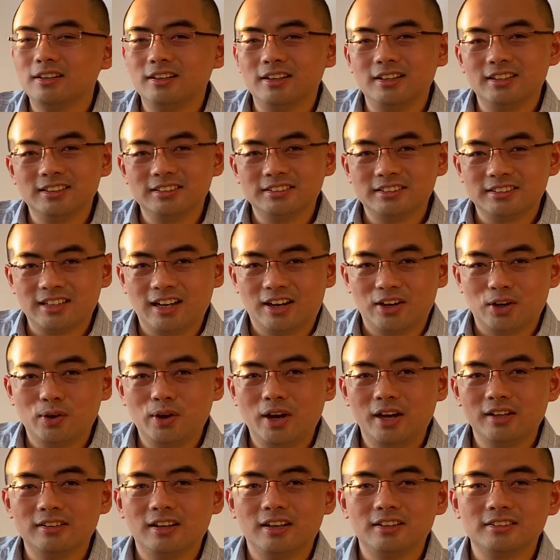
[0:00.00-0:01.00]
呃，赶
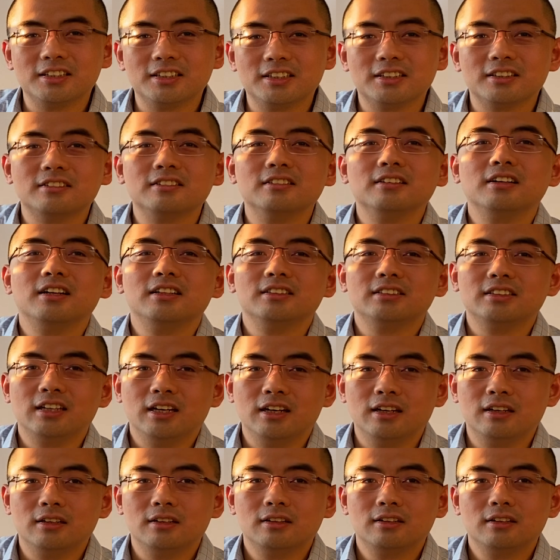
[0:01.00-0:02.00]
快呢，这个也
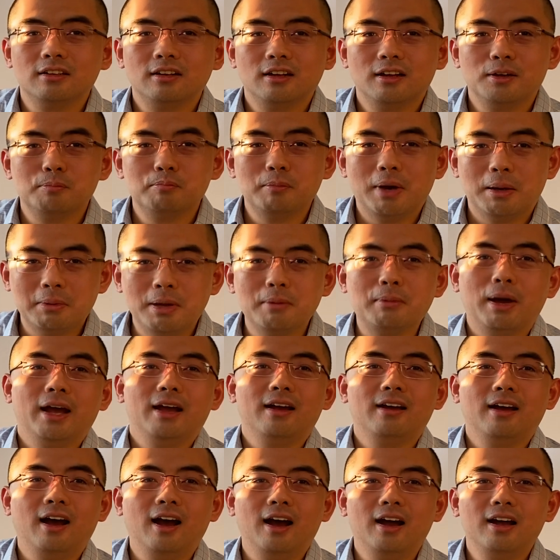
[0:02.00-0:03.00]
买买买买买买
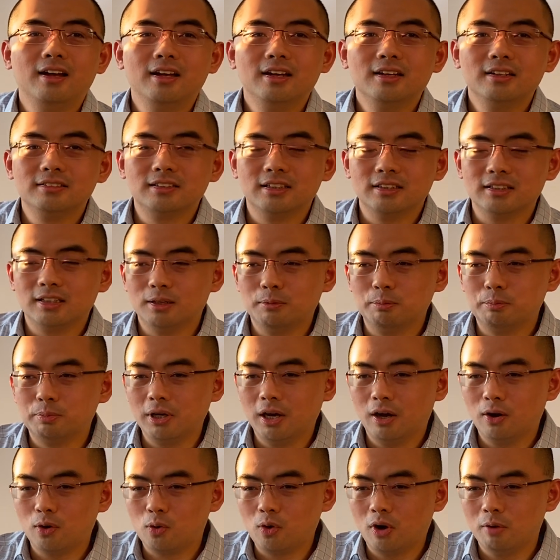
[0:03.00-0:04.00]
啊，这个不
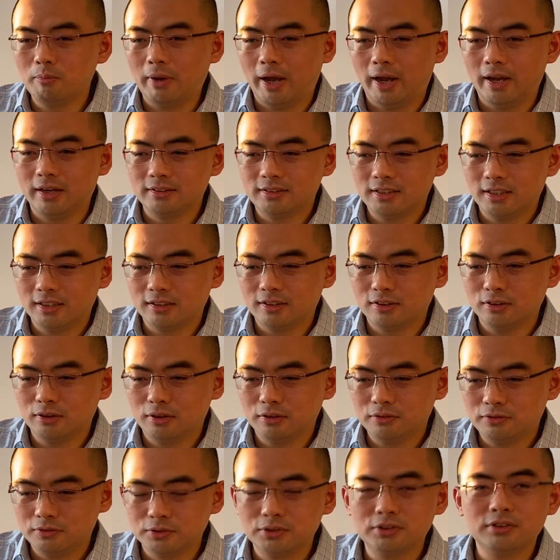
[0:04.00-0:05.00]
要光买这
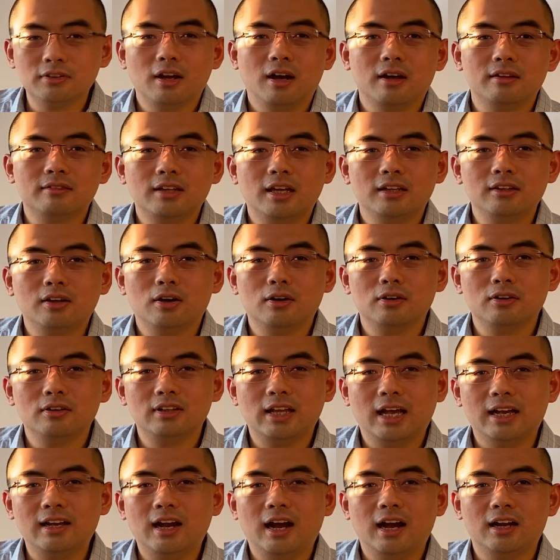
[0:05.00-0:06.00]
个服饰了，再到
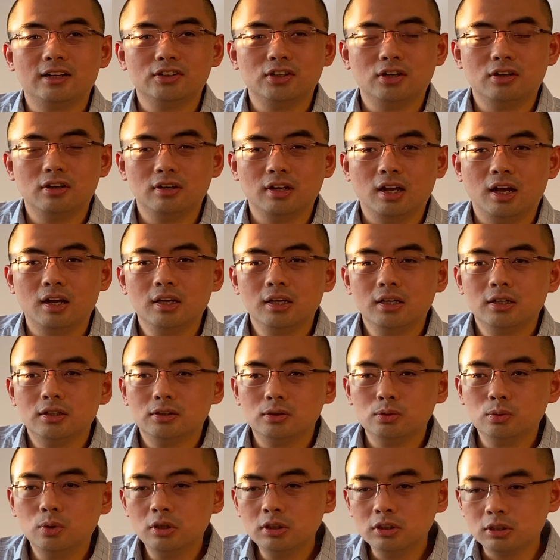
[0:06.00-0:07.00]
徕卡这儿呢，
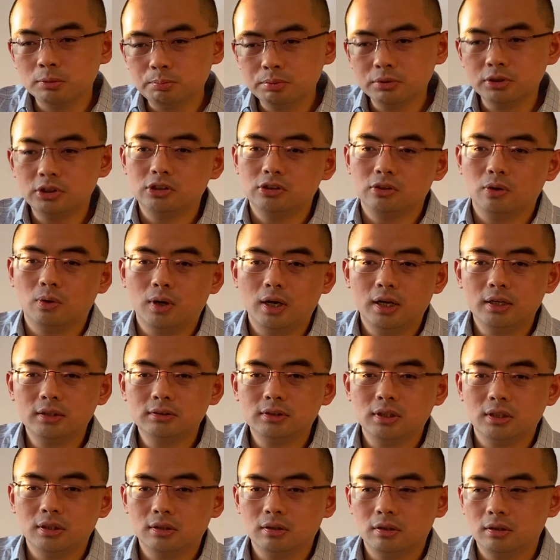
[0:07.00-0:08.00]
如果你不喜欢
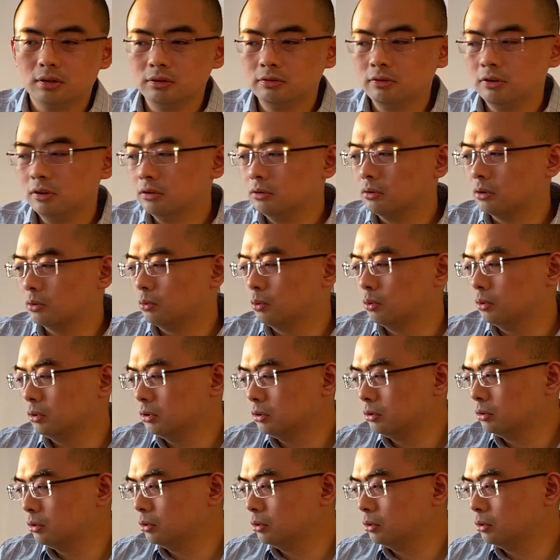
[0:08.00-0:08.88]
这个，因为我我。